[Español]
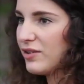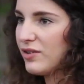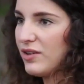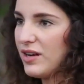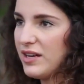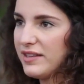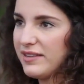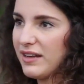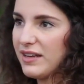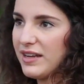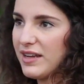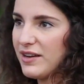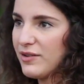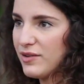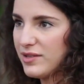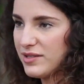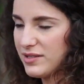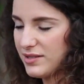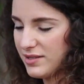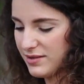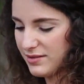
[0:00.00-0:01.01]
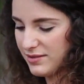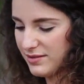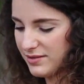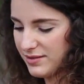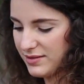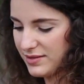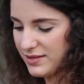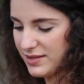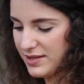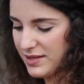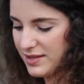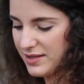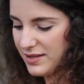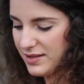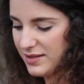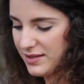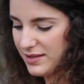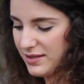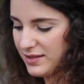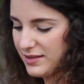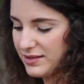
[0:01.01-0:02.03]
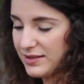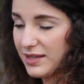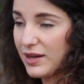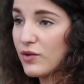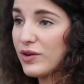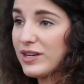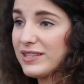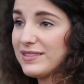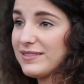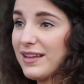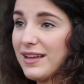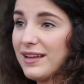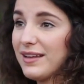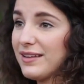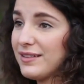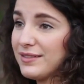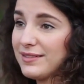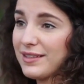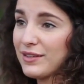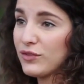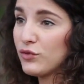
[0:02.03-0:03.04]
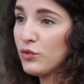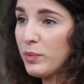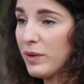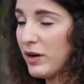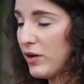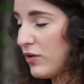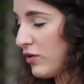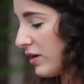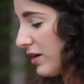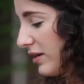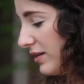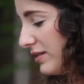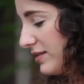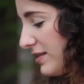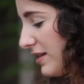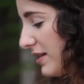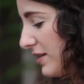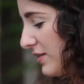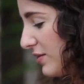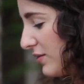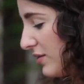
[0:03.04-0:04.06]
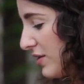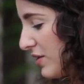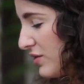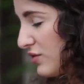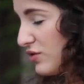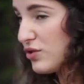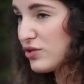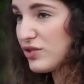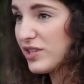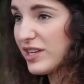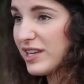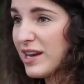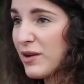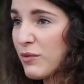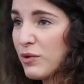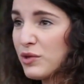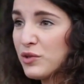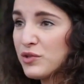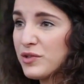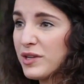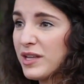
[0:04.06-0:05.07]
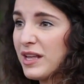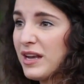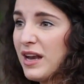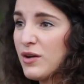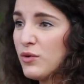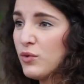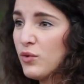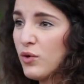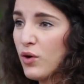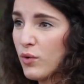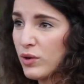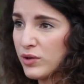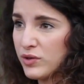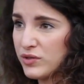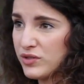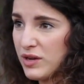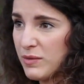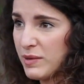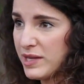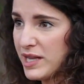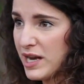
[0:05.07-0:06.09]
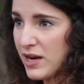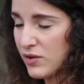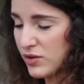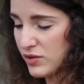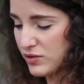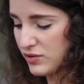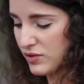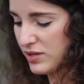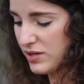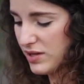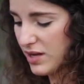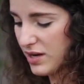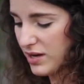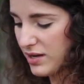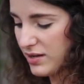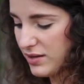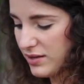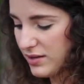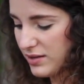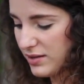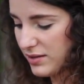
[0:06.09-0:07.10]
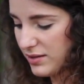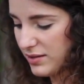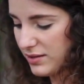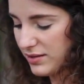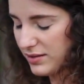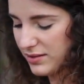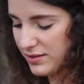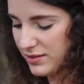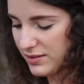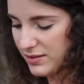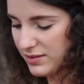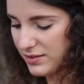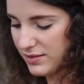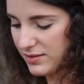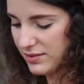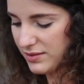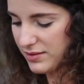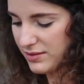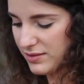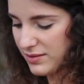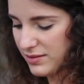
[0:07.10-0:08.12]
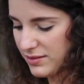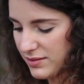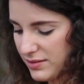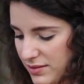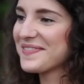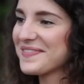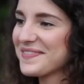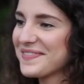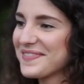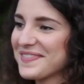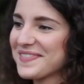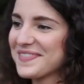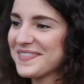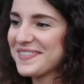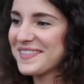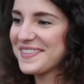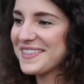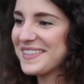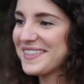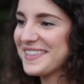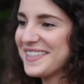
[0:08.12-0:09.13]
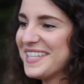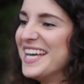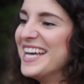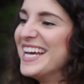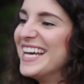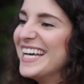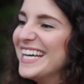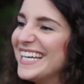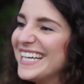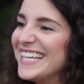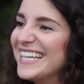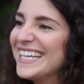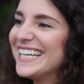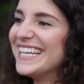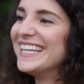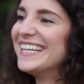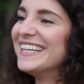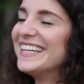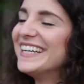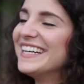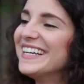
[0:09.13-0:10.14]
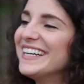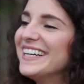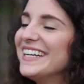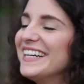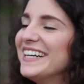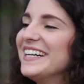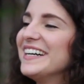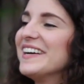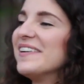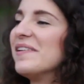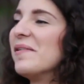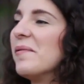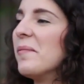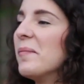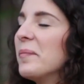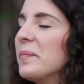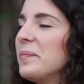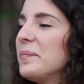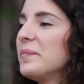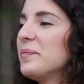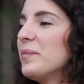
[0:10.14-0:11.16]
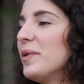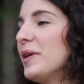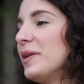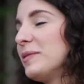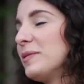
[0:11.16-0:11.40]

Con el italiano es. Esa Cora está súper loca, en serio. Y no sé qué harán cuando se vaya la luz o cuando se les vaya la conexión a internet. Para mí, era la cosa más normal del mundo.